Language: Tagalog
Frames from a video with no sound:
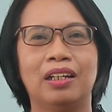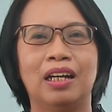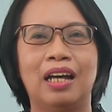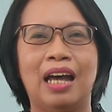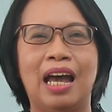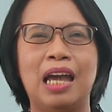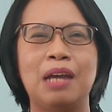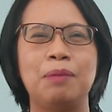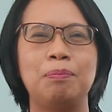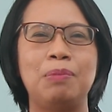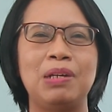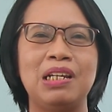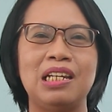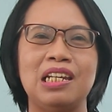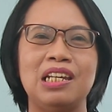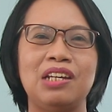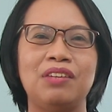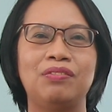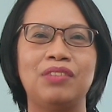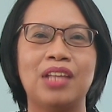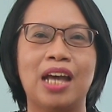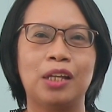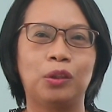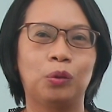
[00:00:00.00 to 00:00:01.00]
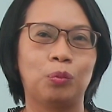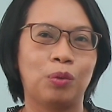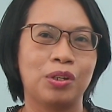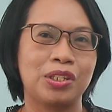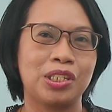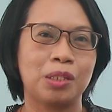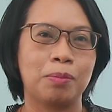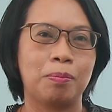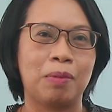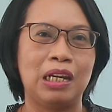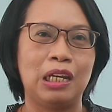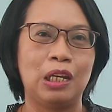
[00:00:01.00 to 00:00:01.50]
I believe that was
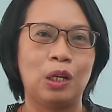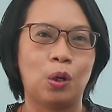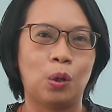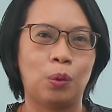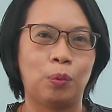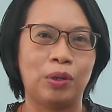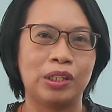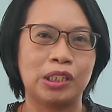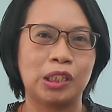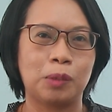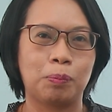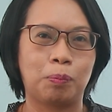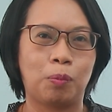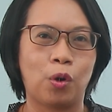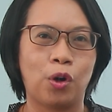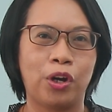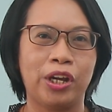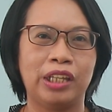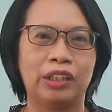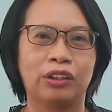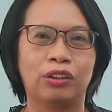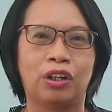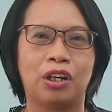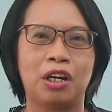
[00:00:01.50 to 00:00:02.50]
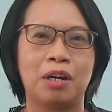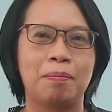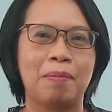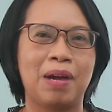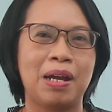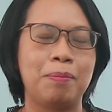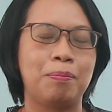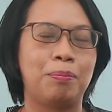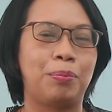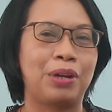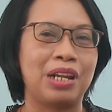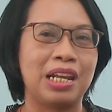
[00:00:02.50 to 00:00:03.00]
my lowest point or
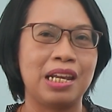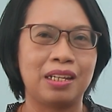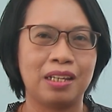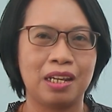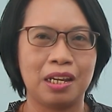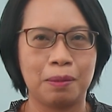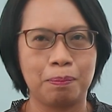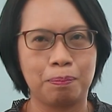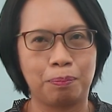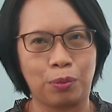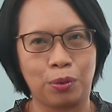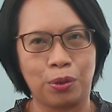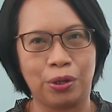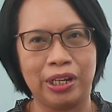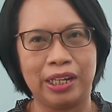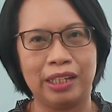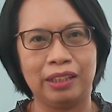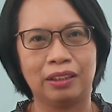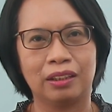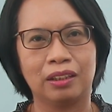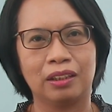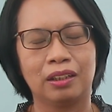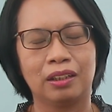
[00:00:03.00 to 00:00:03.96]
my breaking point.